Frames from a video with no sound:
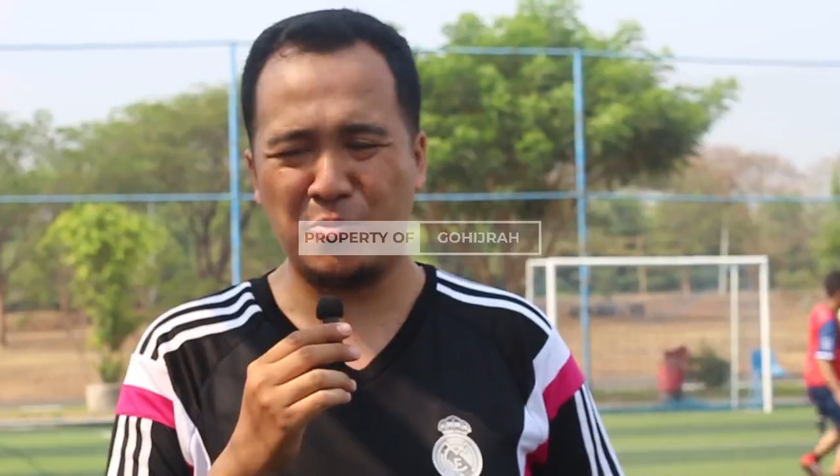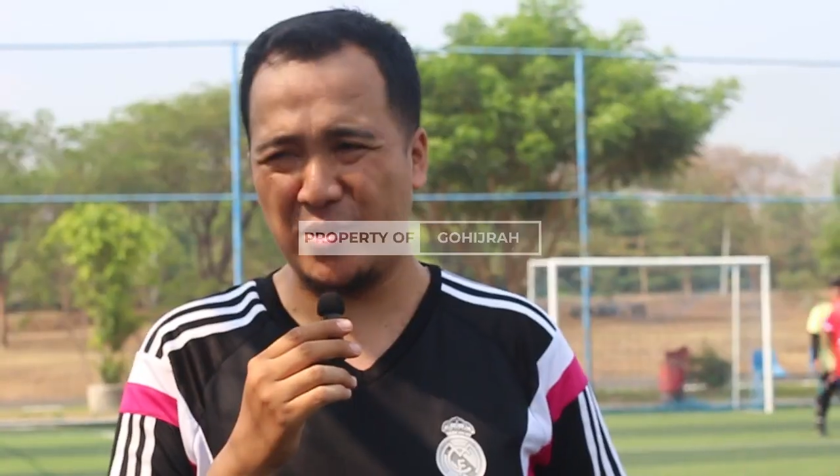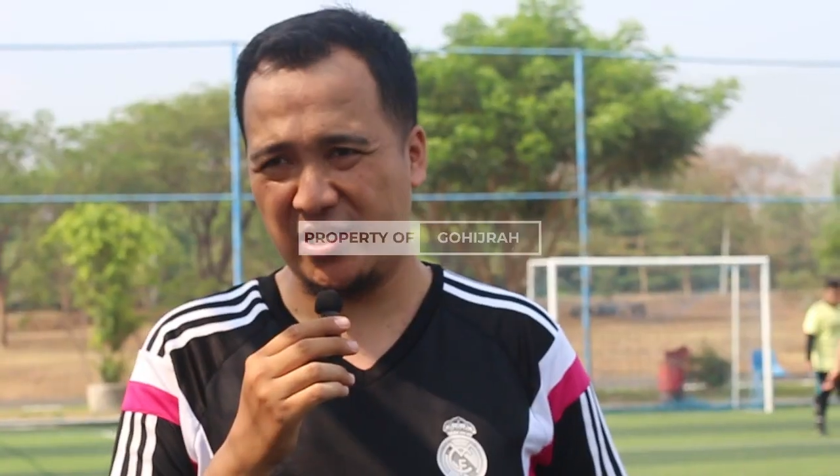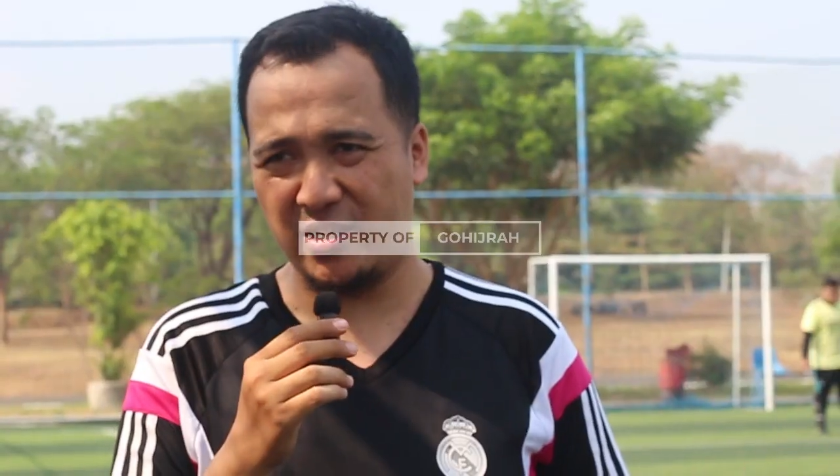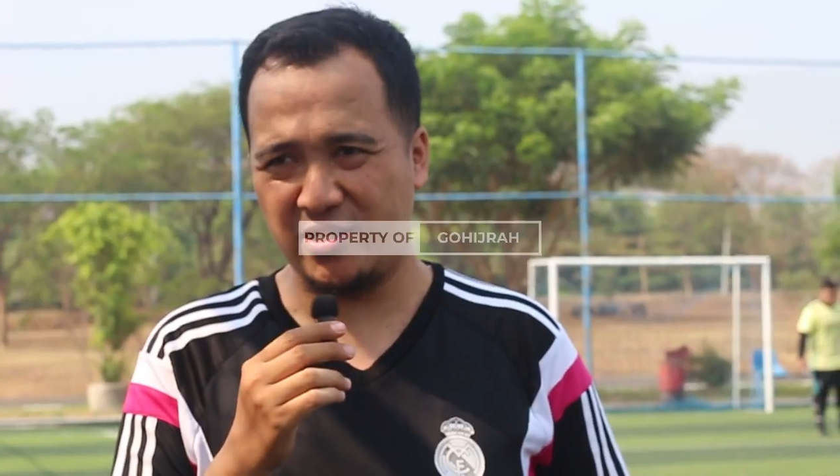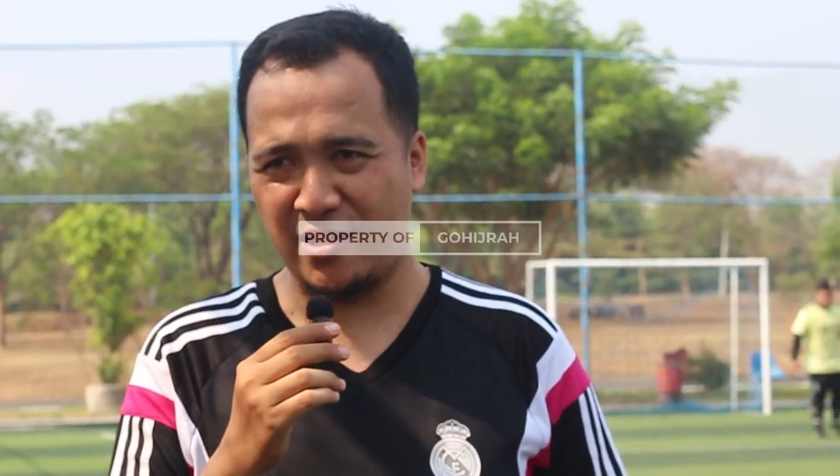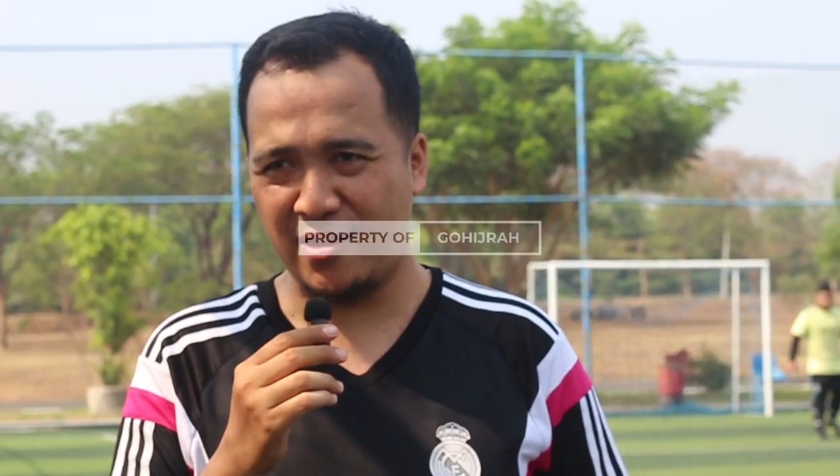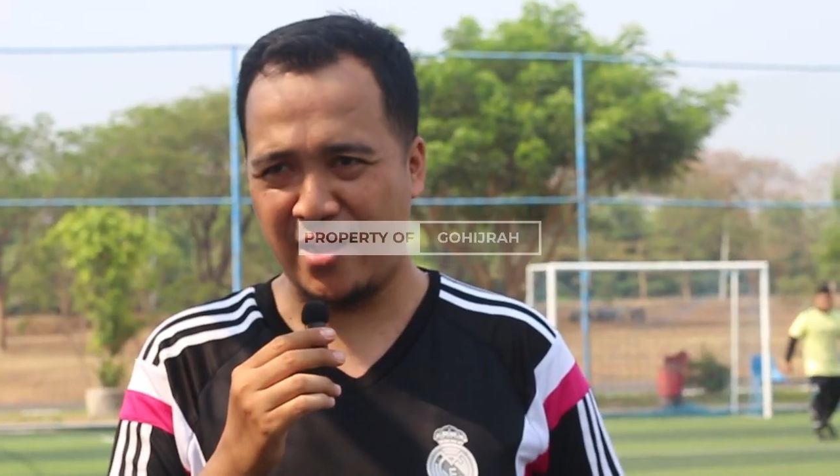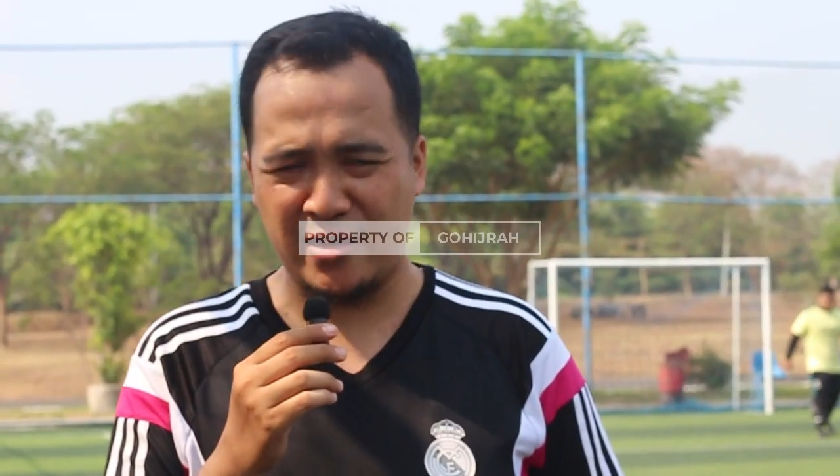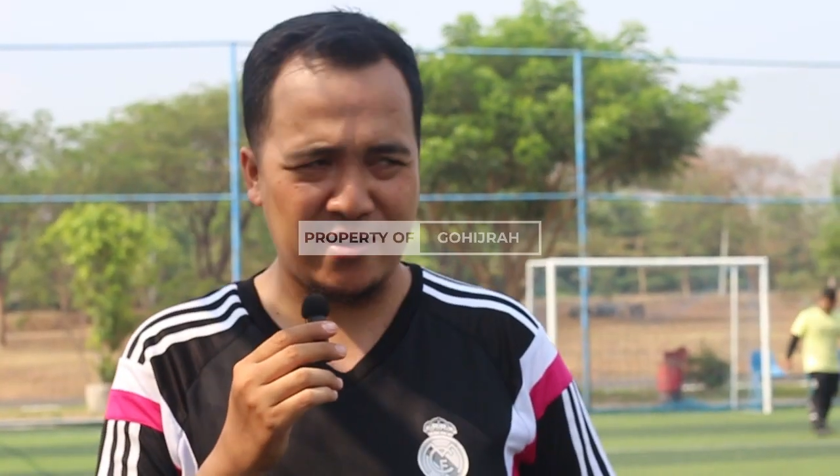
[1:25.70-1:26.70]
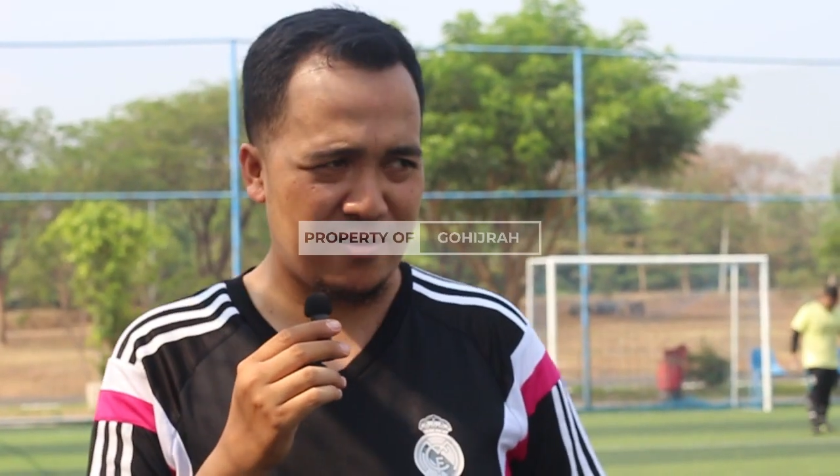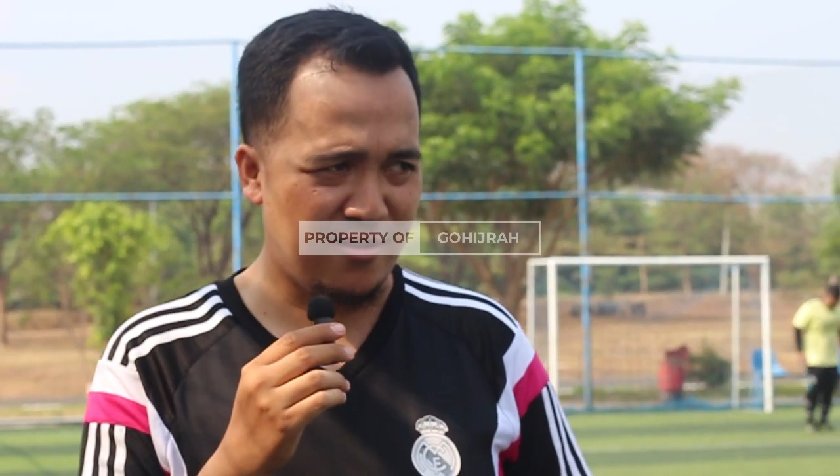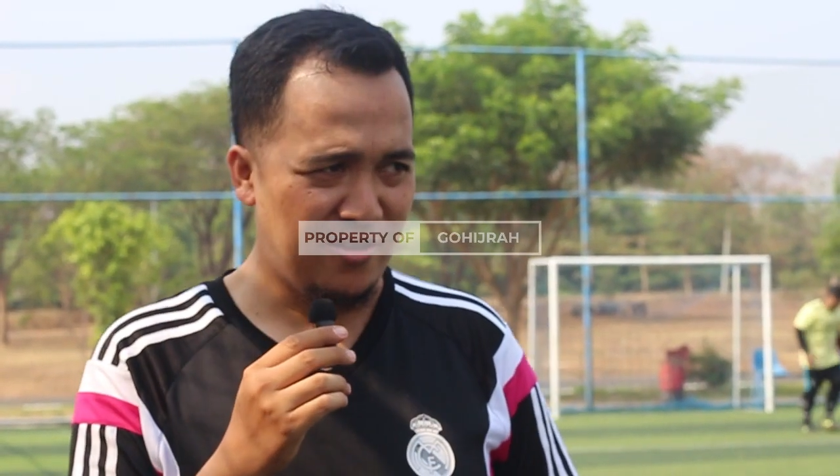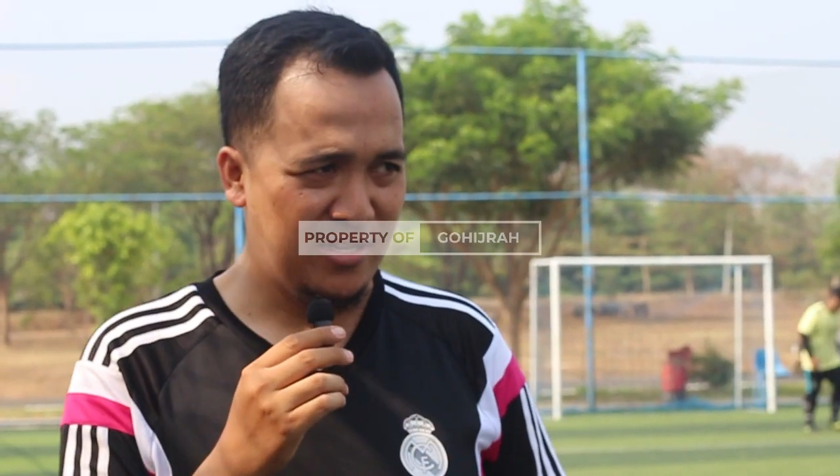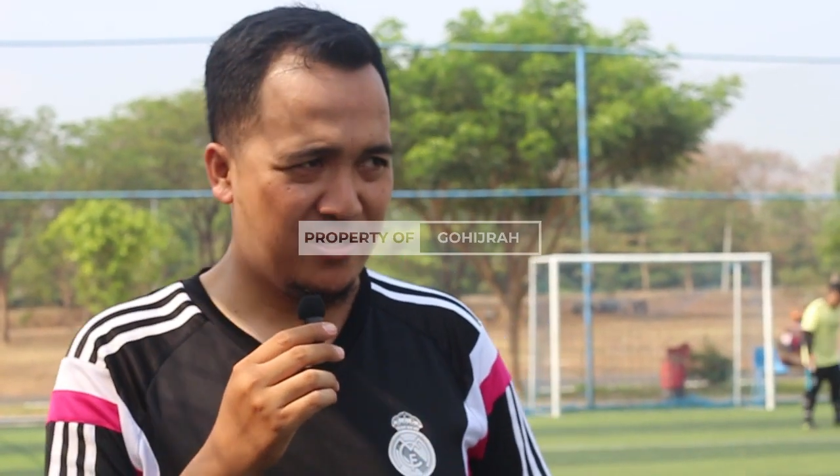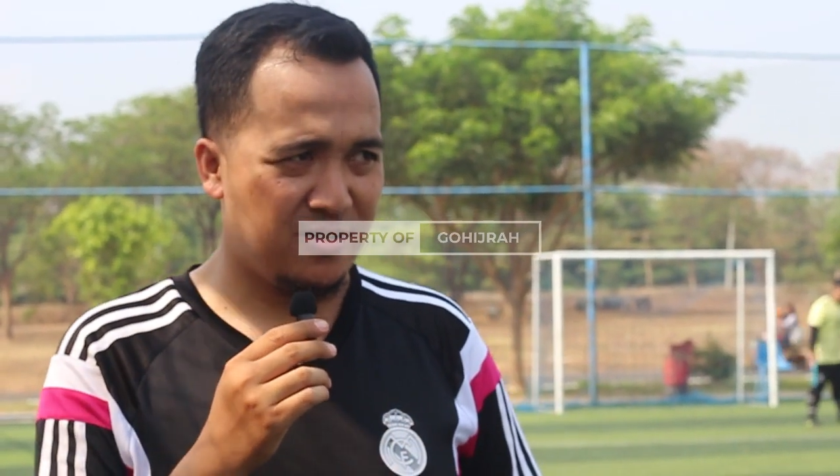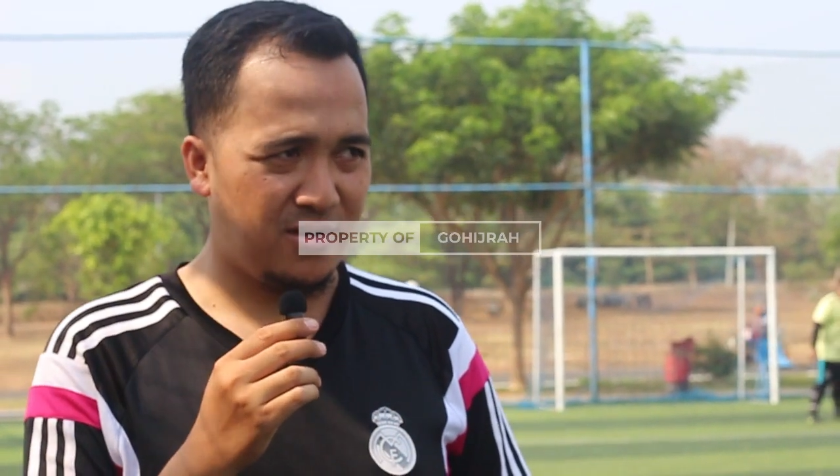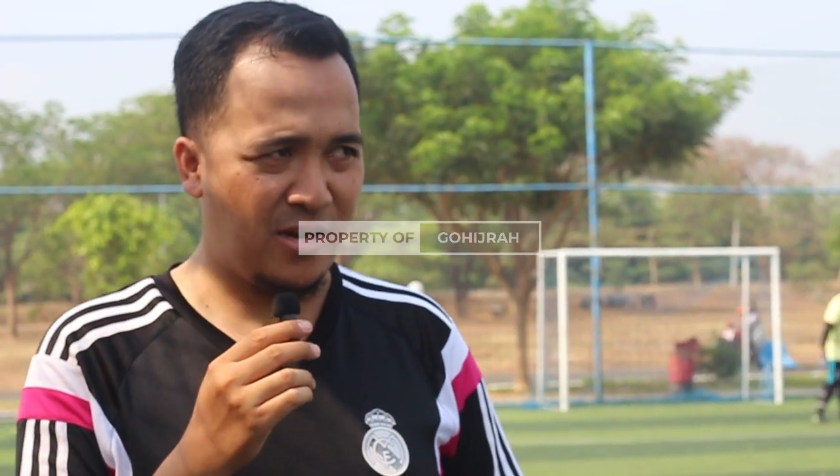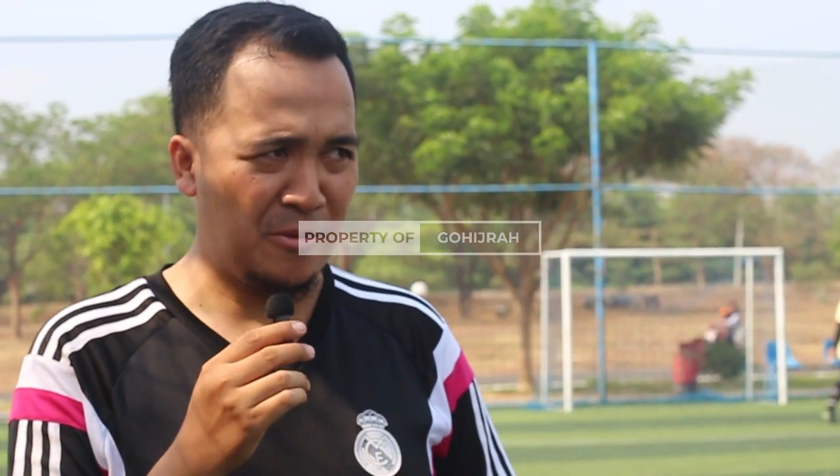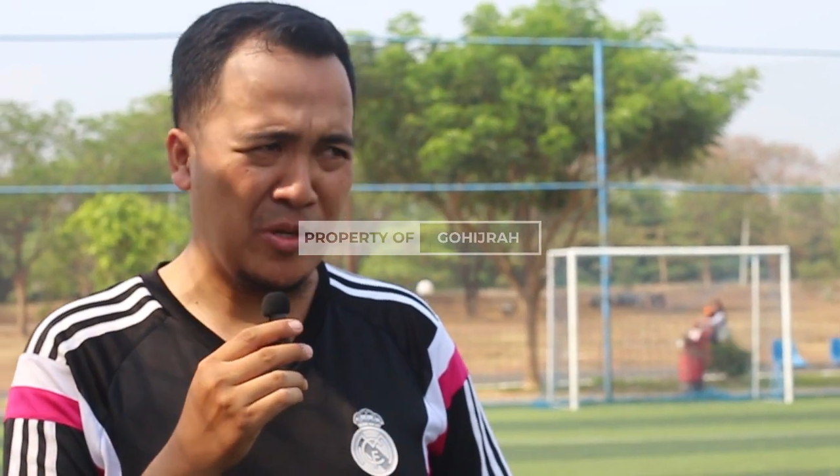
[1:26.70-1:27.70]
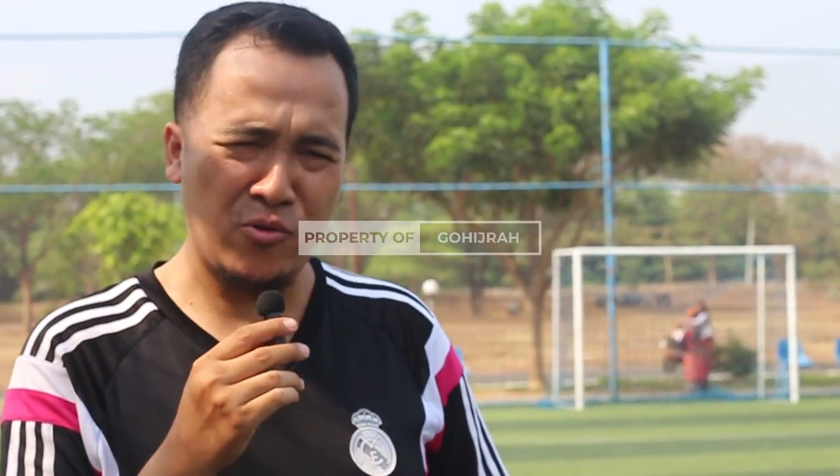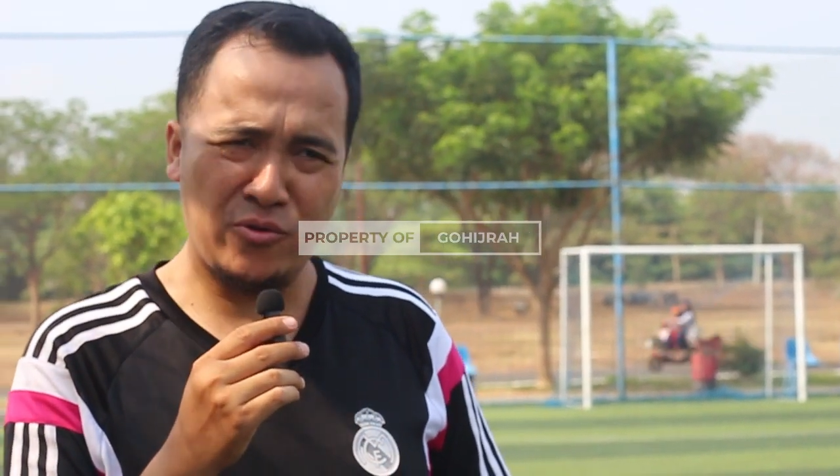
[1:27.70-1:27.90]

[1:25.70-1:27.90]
bisa membuat jersey ya agar nggak